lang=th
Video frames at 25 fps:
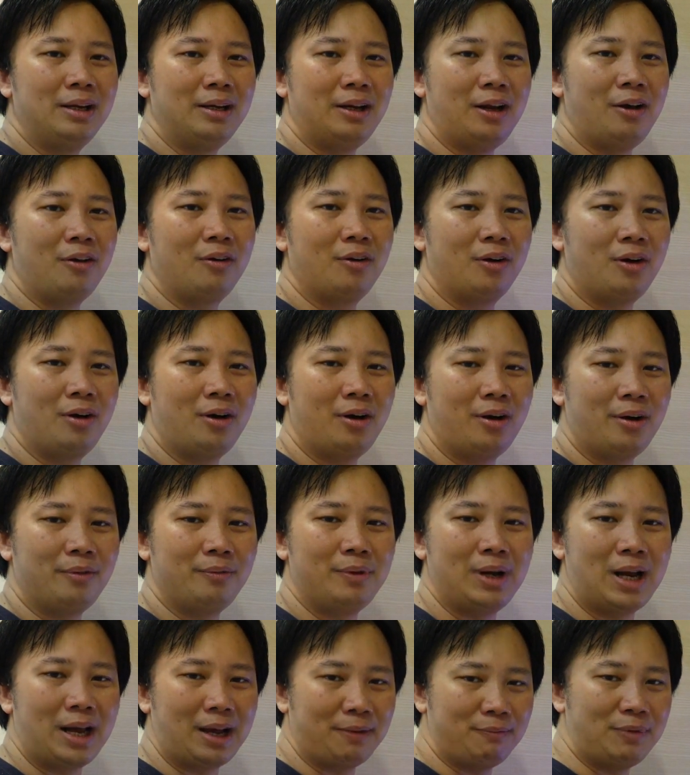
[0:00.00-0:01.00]
แล้วก็
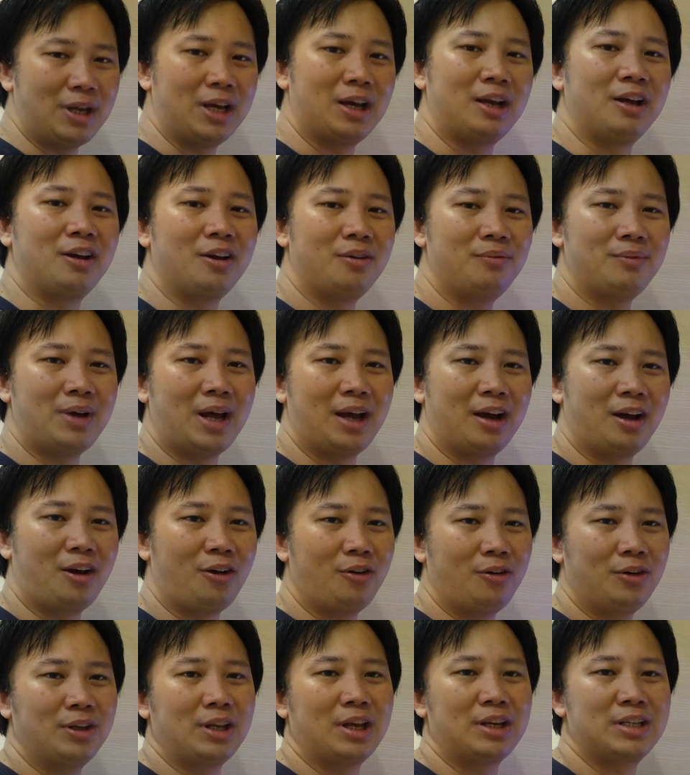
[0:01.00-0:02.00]
เวลามีใครเข้ามาเขา
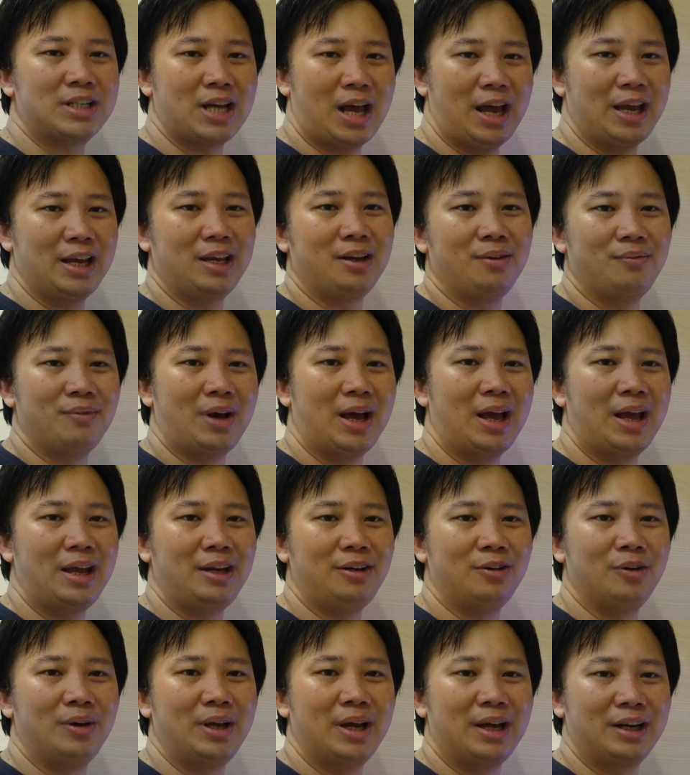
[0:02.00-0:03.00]
ก็จะฉายขึ้นมาให้
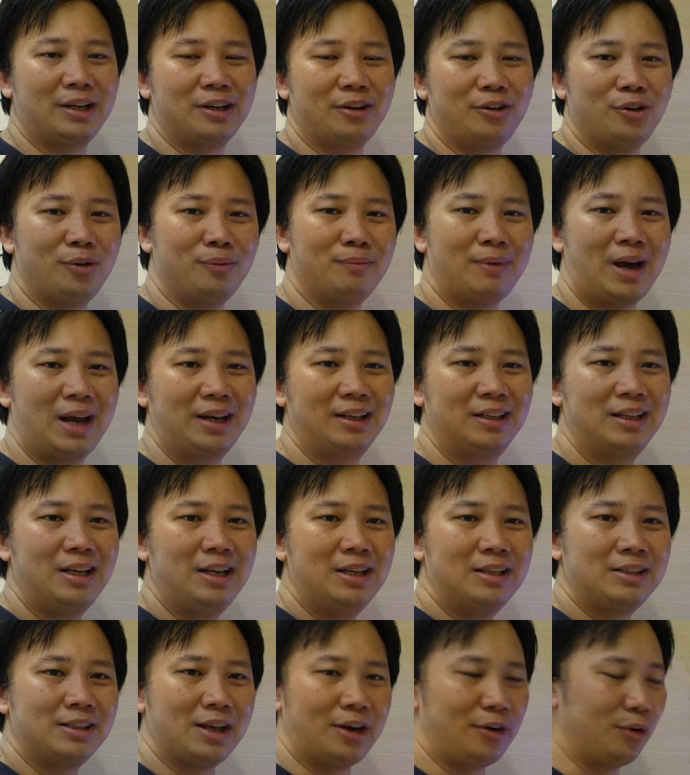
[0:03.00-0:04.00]
โดยอัตโนมัติ
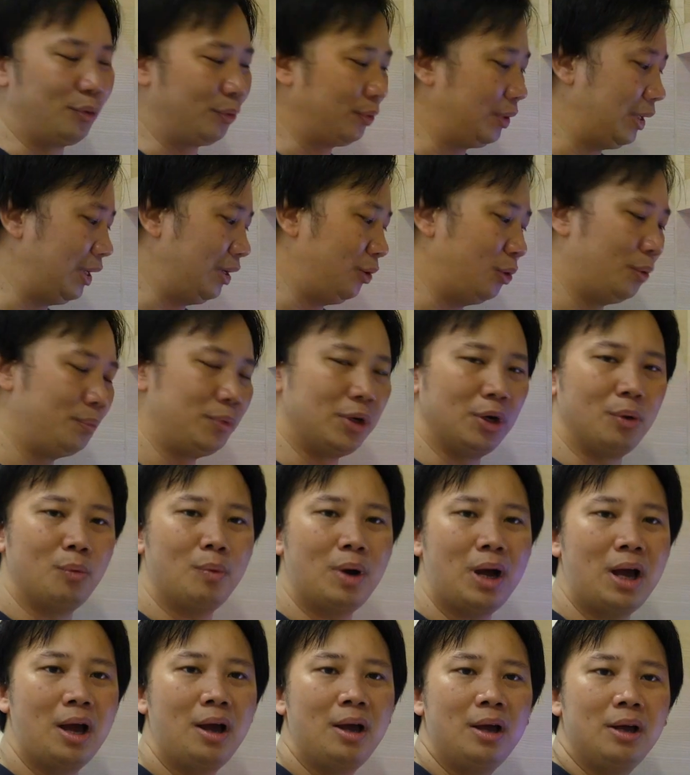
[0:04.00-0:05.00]
สนุกดีรวมถึง
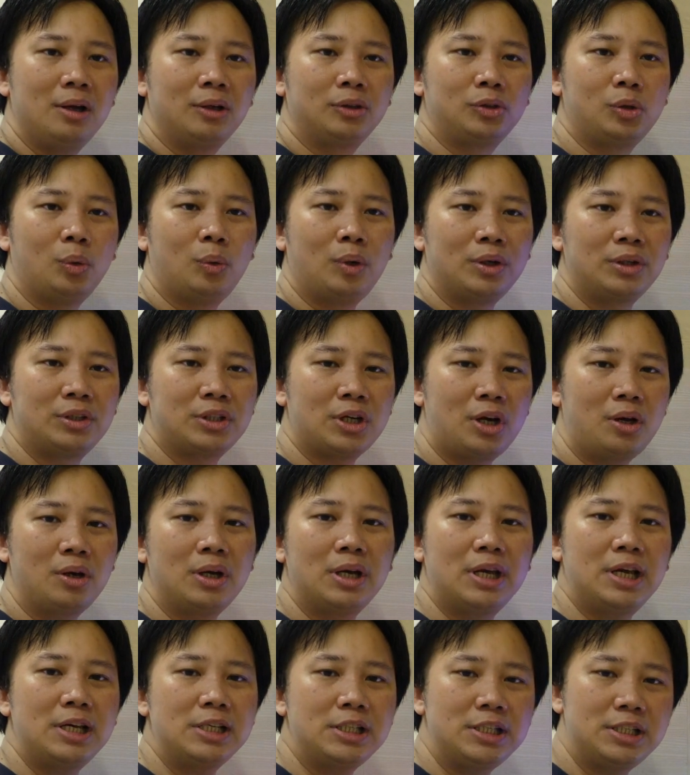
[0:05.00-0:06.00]
ว่าตัวช่อง
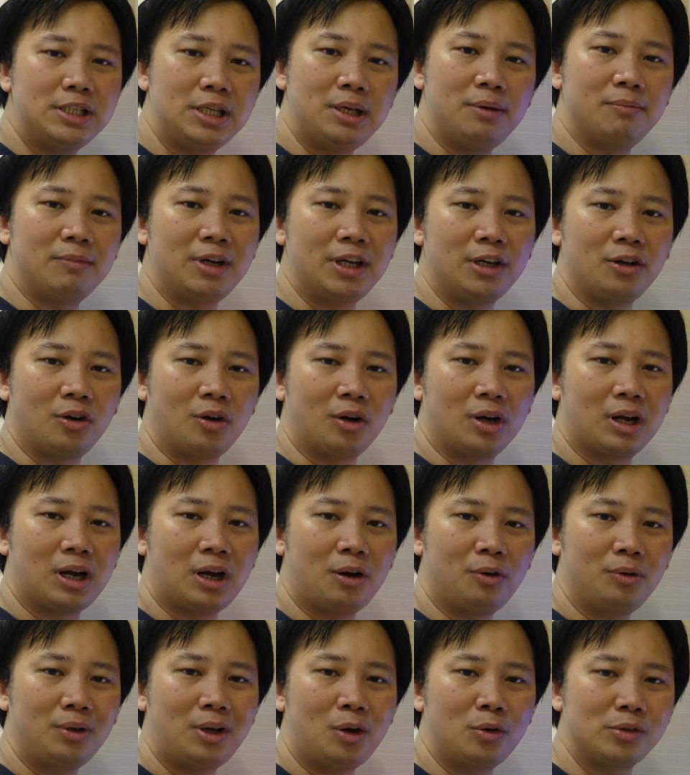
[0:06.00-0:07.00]
HDMI ของ
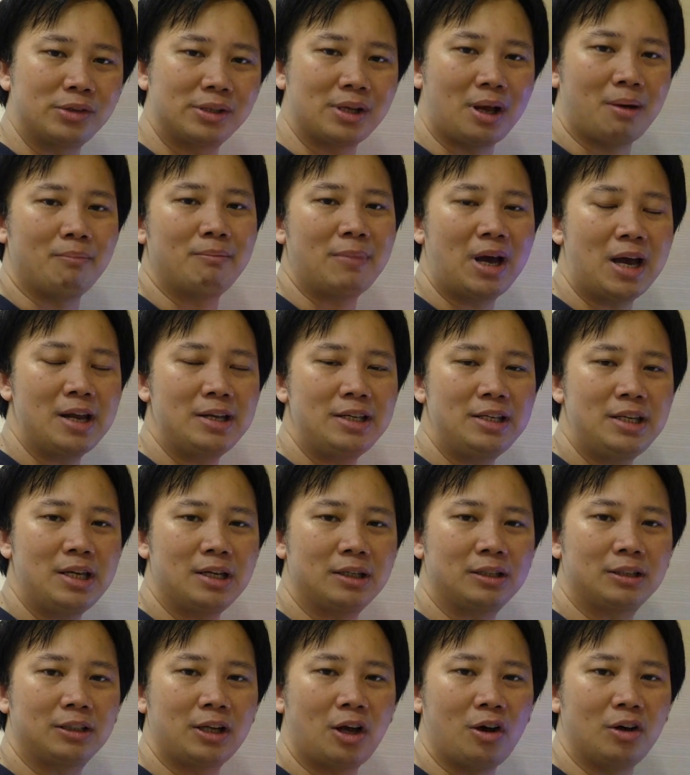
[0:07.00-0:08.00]
เขาเราสามารถที่จะ
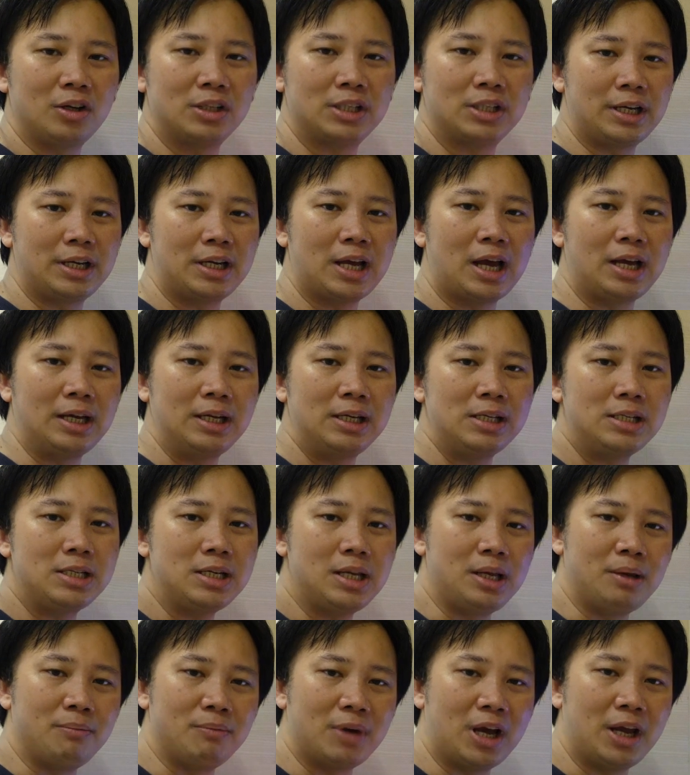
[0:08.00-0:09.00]
ต่อญญาณ
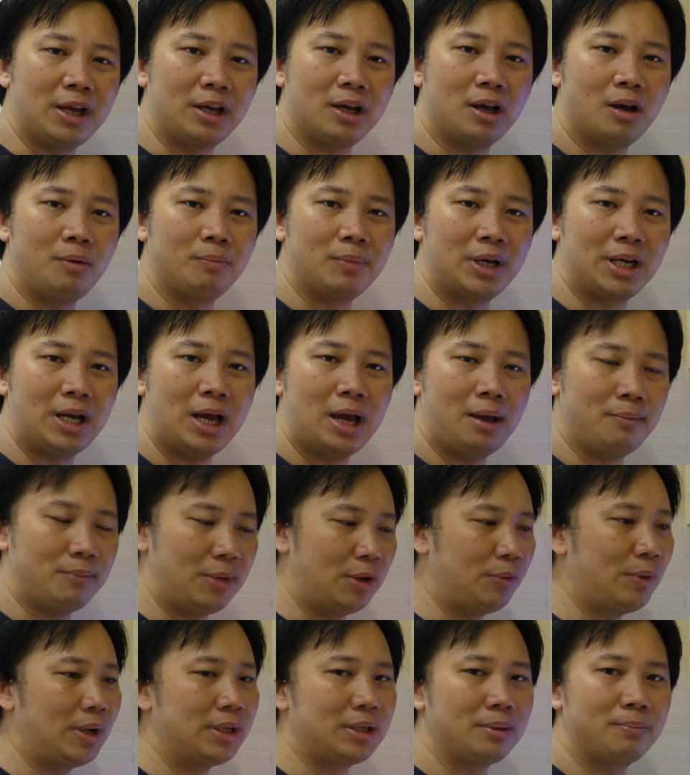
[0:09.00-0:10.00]
HDMI เข้ามาได้
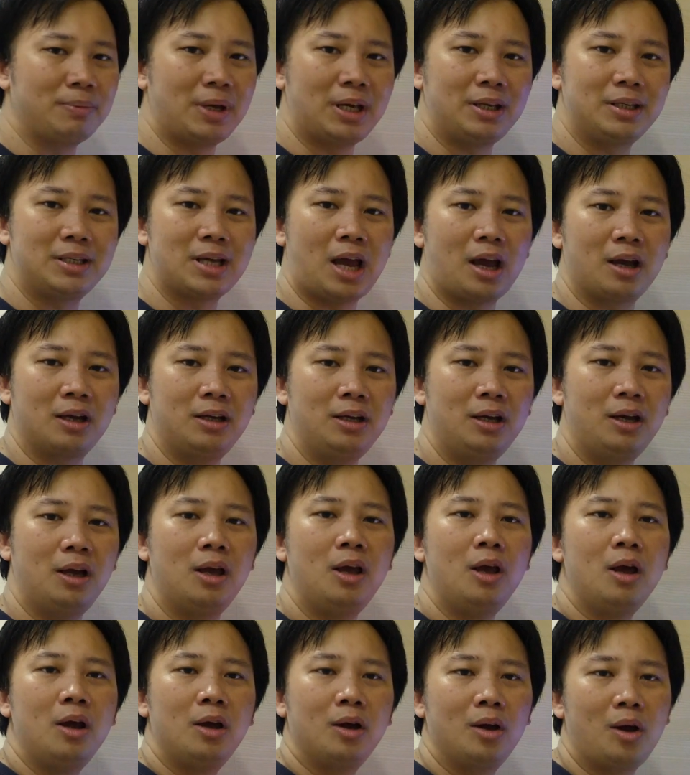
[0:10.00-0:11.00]
ไม่ว่าจะเป็นจากเครื่อง
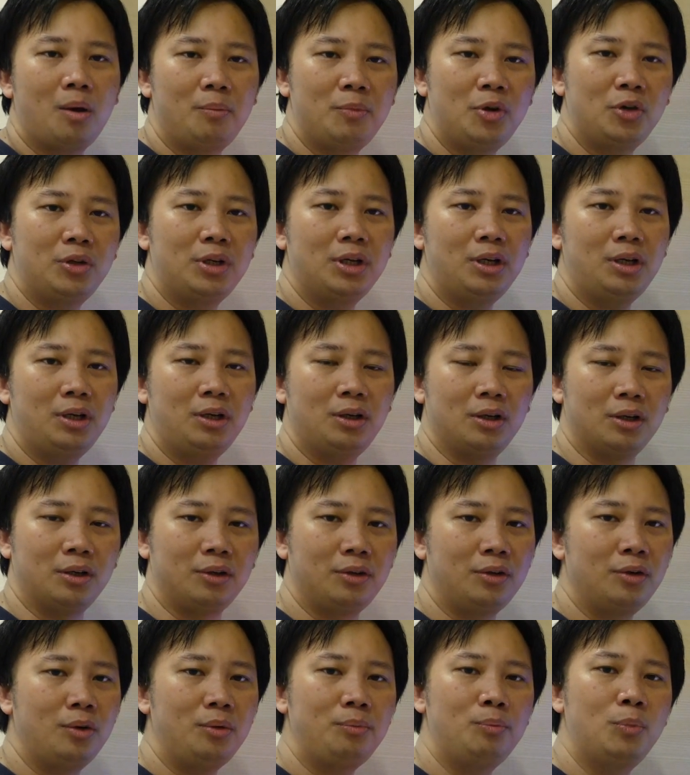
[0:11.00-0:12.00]
คอมพิวเตอร์
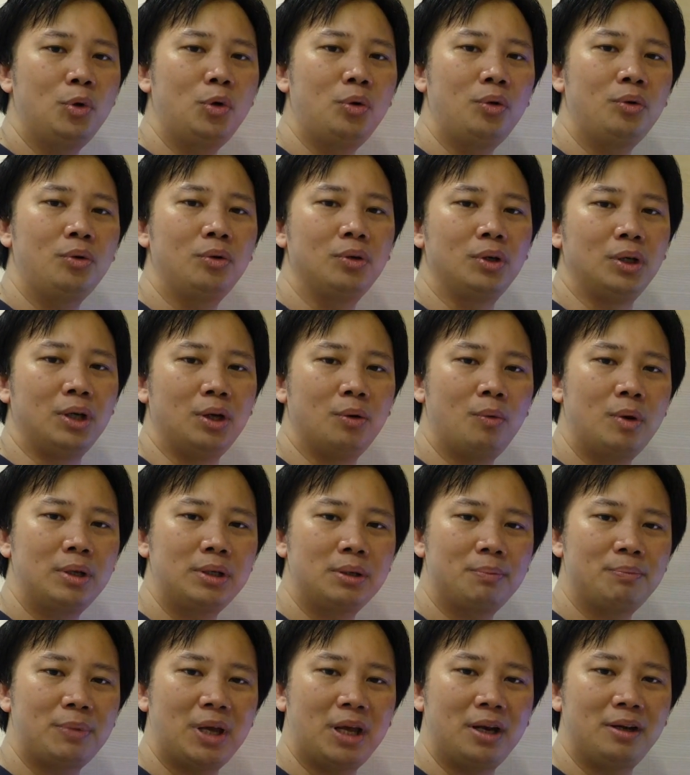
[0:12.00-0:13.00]
โน้ตบุ๊กหรือว่า
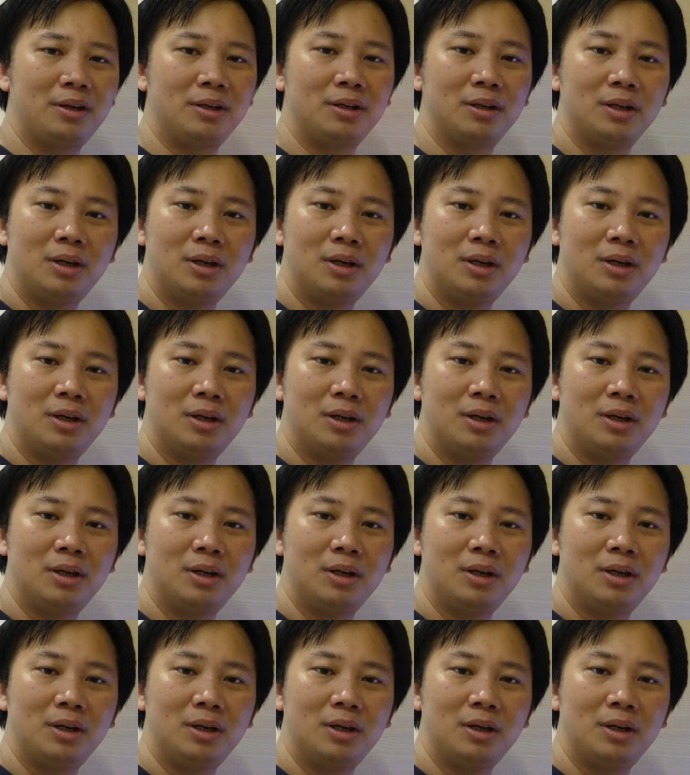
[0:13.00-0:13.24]
จะเป็น